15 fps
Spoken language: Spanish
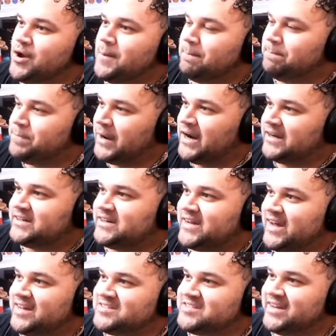
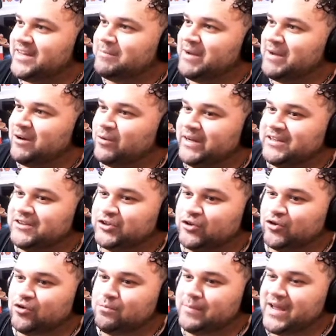Podcast. Y aquí me
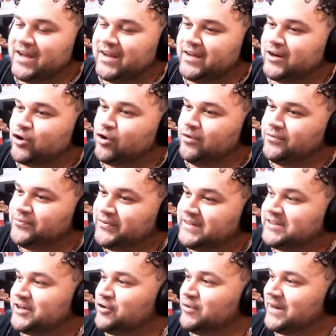encuentro con mi
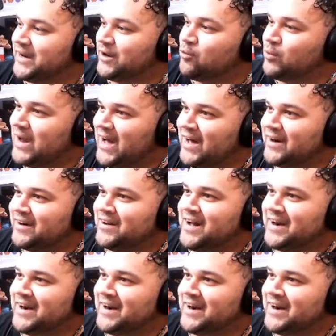anfitrión eh, regular. Ha